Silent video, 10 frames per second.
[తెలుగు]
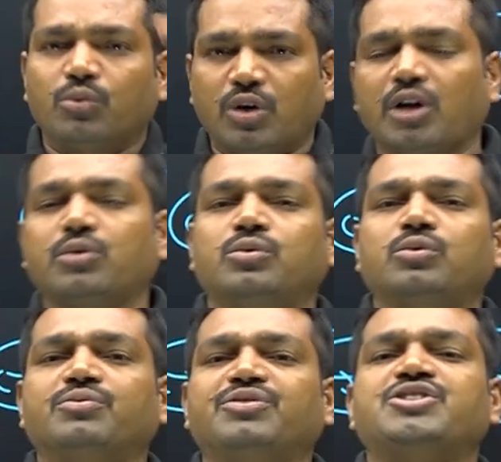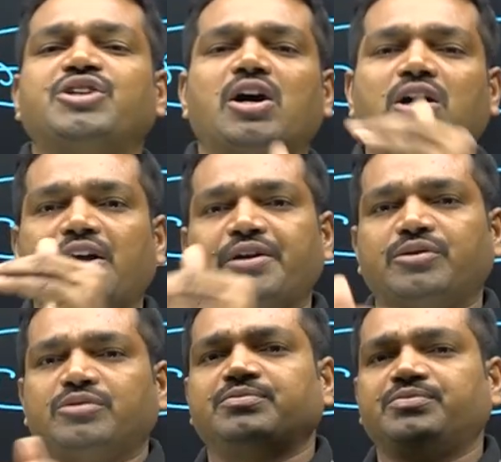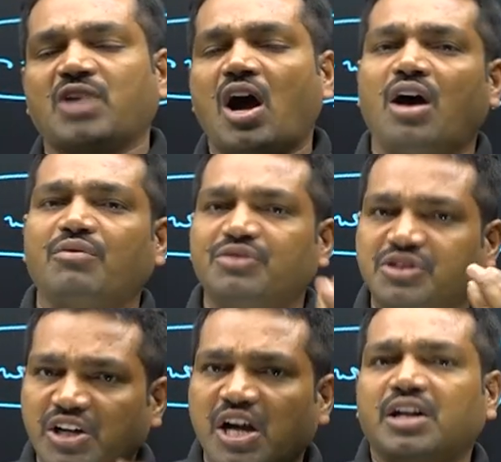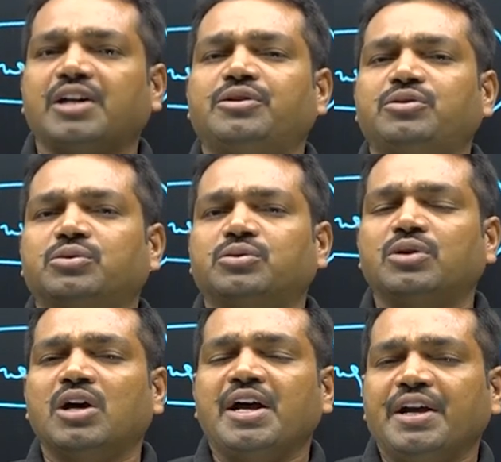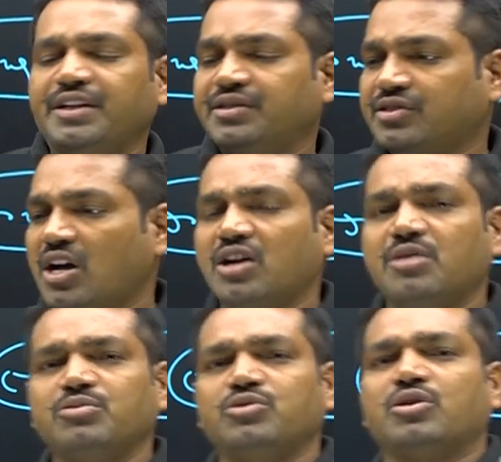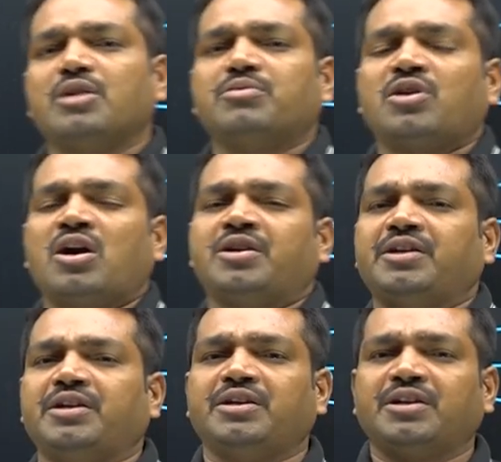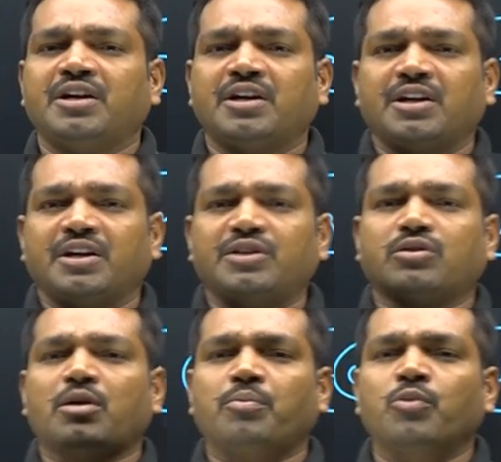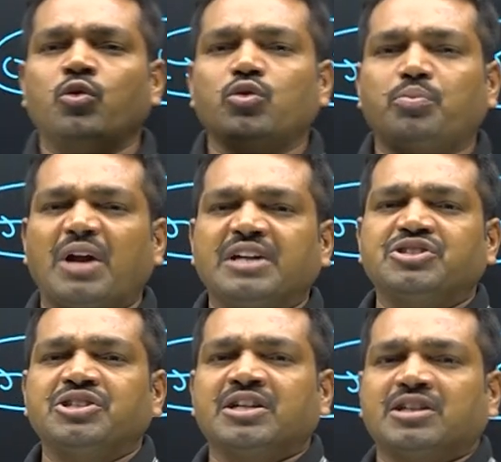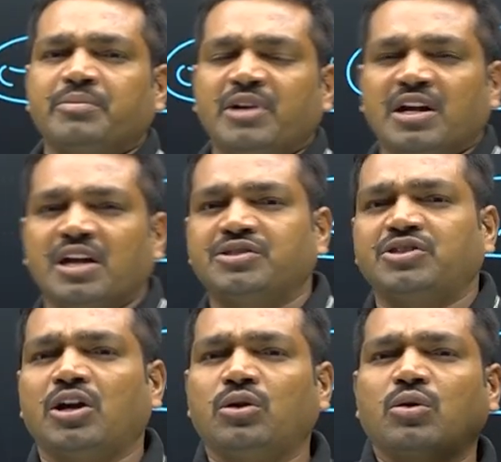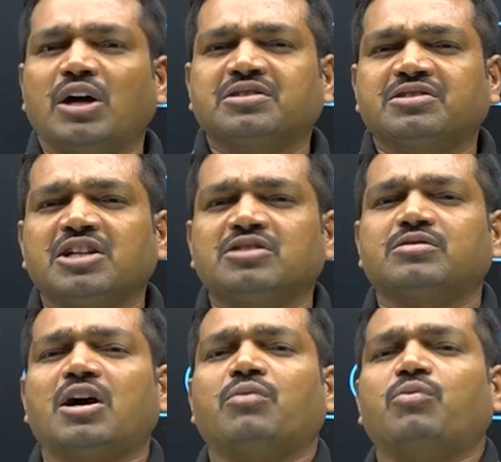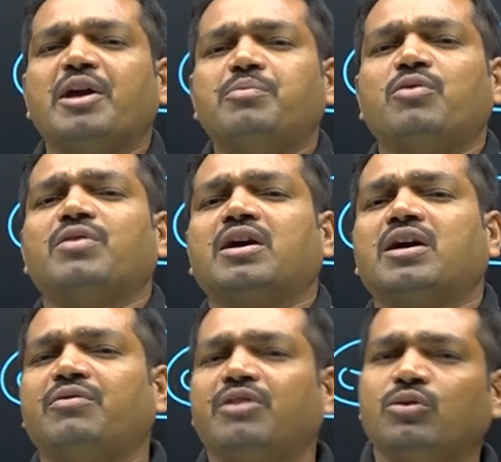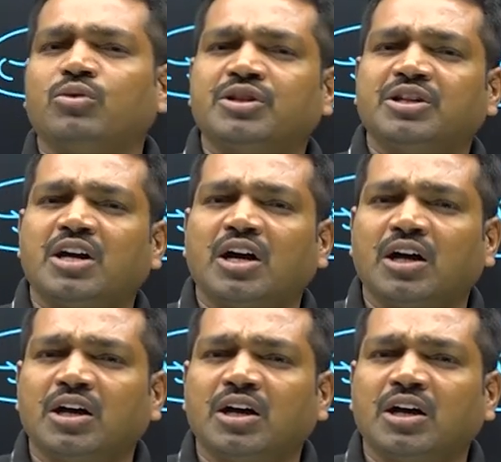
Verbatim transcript: ఒకరు విజయాలయుడు ఆ విజయాలయుడు ఈ సంఘం యుగం నాటి ఈ యొక్క మూడు ప్రాచీన తమిళ రాజ్యాల్లో అత్యంత వైభవంగా వెలుగొందిన